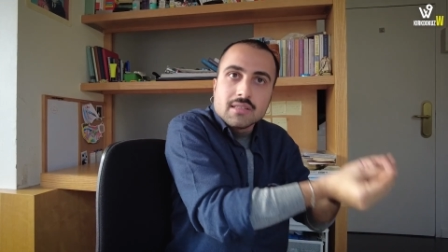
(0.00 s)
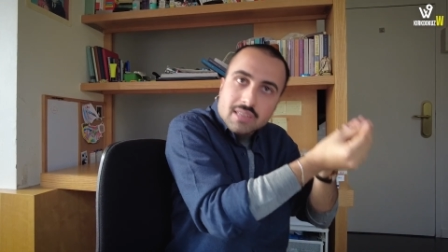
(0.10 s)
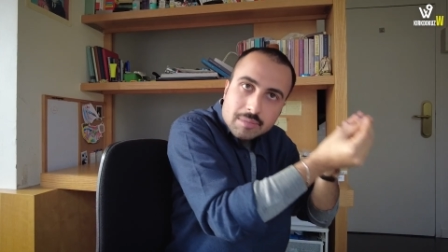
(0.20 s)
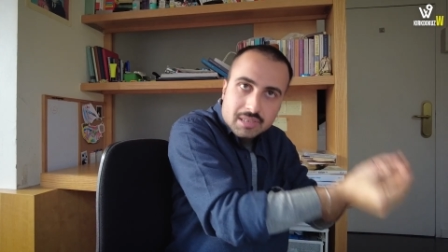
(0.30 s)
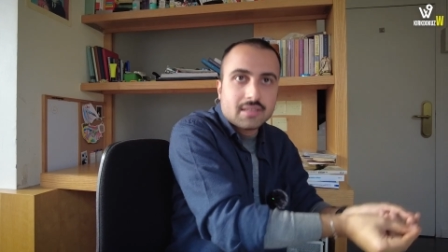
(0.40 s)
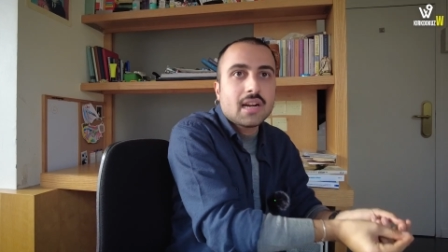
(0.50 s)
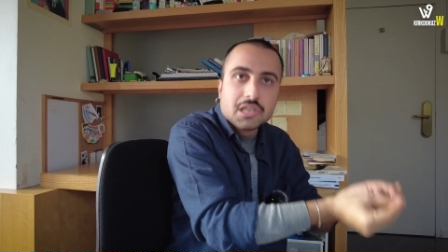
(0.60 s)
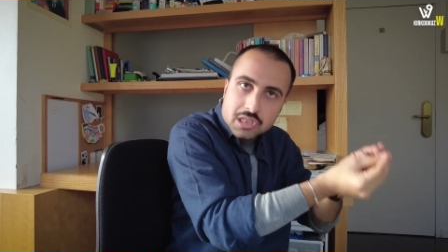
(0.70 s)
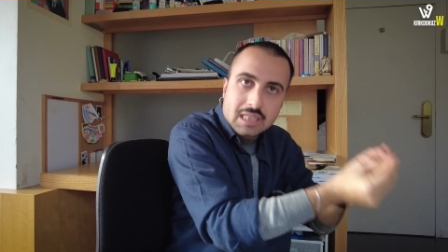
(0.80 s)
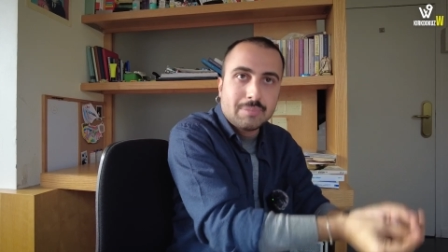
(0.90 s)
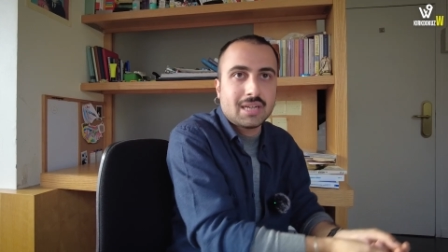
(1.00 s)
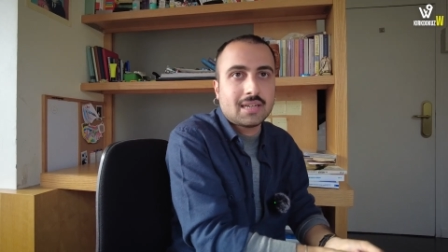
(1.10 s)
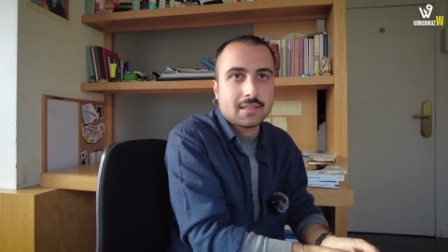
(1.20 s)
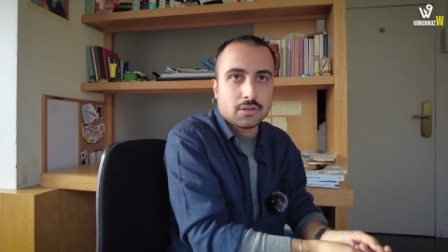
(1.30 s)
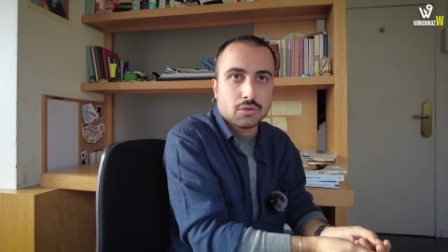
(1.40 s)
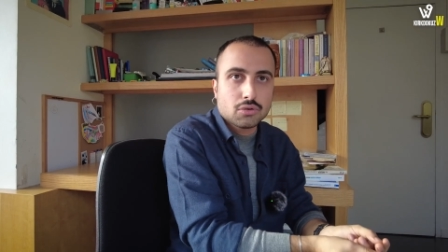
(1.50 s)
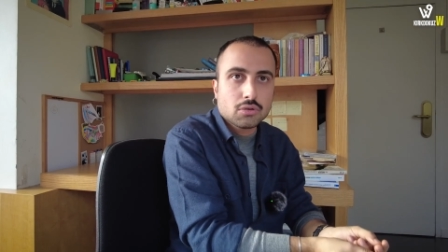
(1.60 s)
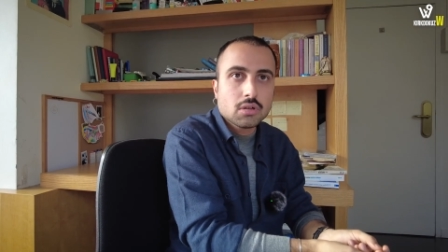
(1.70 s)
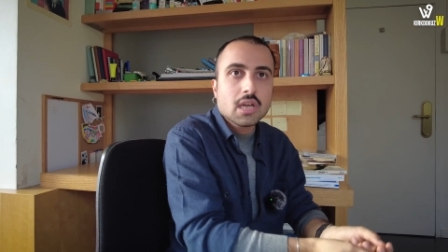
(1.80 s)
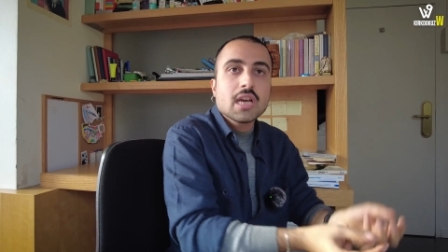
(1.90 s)
Tarım satarak ciddi para
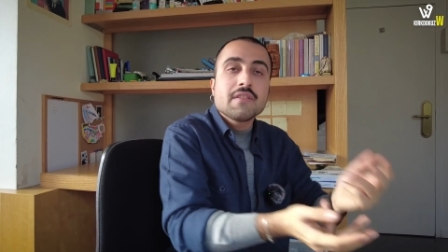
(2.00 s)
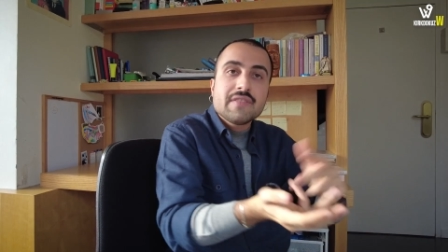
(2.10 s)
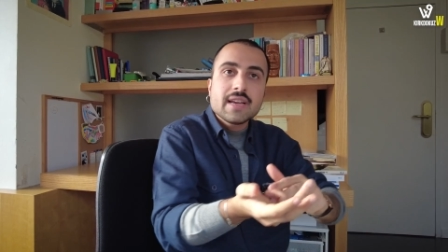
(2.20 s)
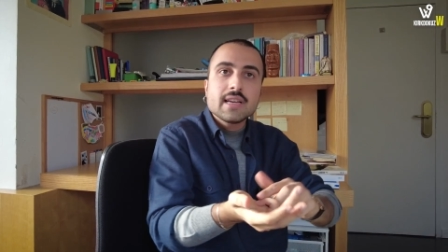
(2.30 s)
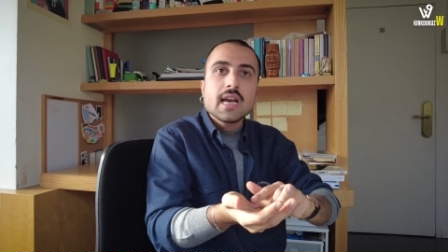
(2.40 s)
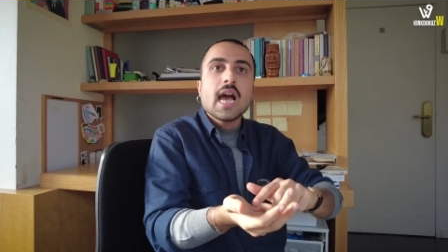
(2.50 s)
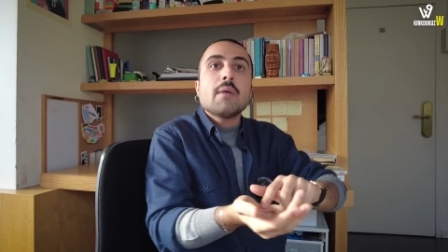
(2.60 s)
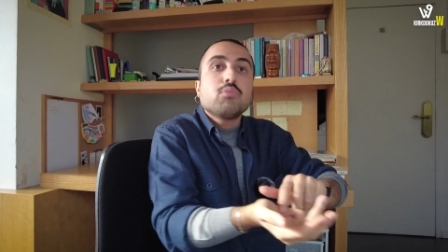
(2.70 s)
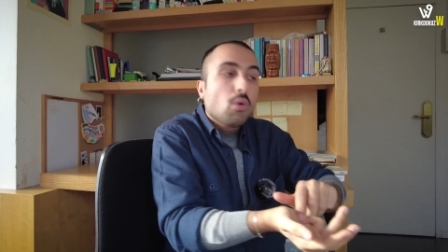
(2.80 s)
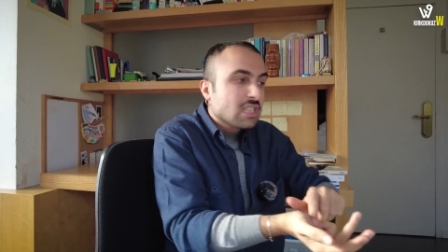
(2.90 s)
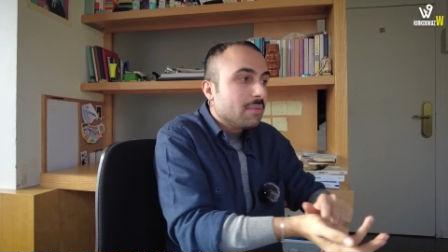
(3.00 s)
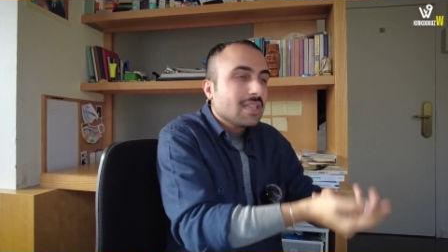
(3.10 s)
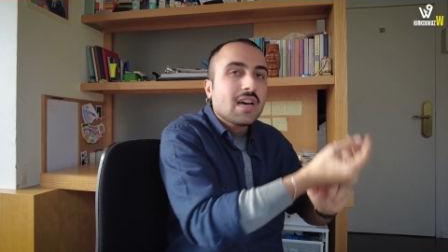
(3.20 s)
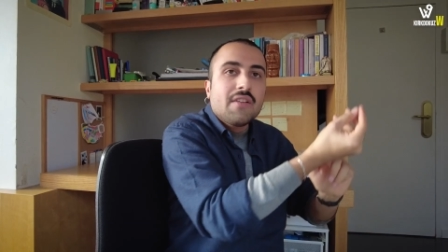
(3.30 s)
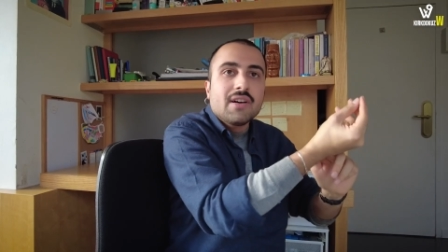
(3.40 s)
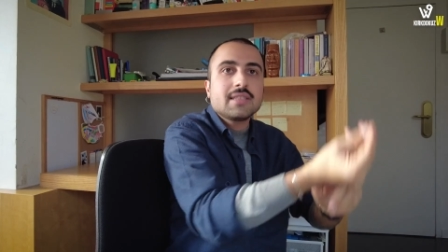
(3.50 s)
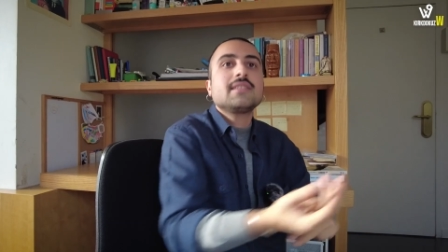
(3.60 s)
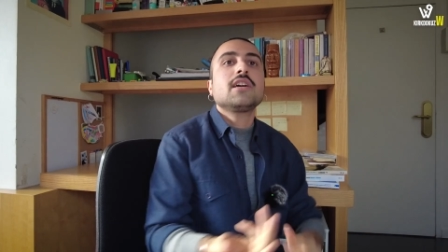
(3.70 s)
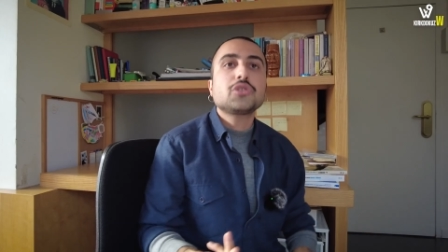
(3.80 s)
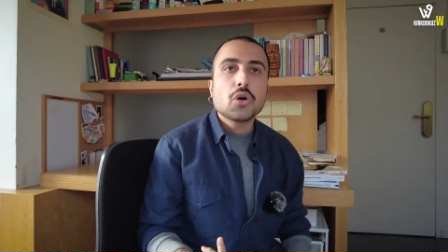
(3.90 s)
kazanıyorsun ve o zaman da daha fazla
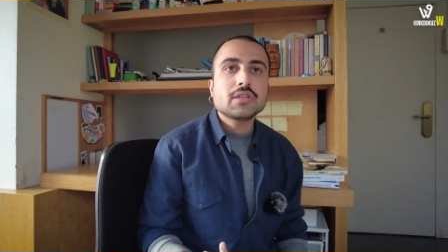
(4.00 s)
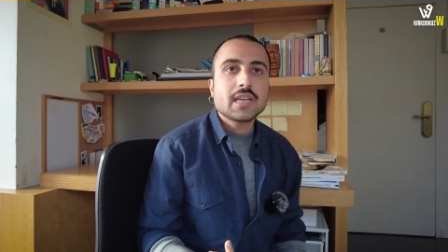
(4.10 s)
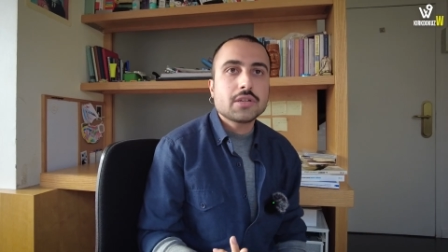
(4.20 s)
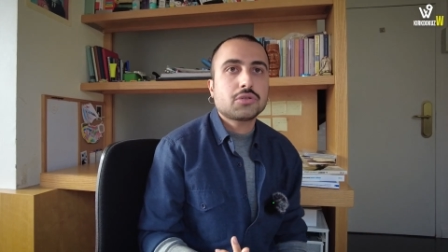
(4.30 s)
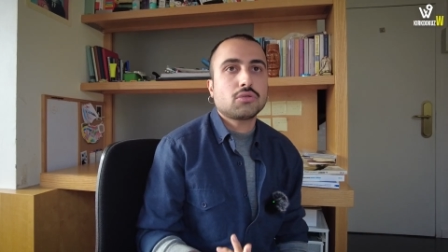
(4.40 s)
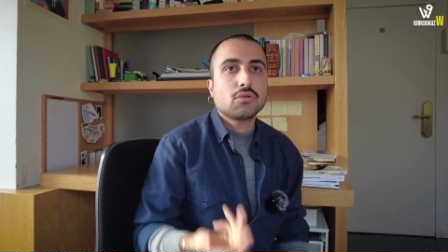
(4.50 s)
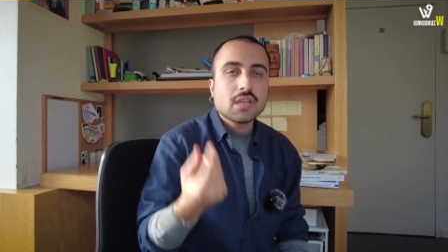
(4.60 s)
insan köyde yaşıyor.